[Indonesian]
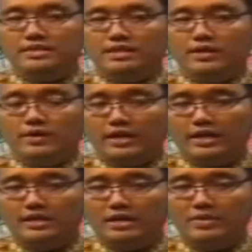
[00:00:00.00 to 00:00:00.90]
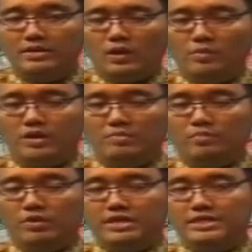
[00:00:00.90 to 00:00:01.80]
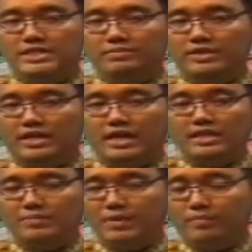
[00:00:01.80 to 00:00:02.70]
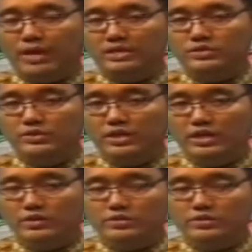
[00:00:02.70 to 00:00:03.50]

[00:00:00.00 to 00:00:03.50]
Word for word: Tiga orang yang terlibat kelompok pembuatan SIM dan KTP palsu diringkus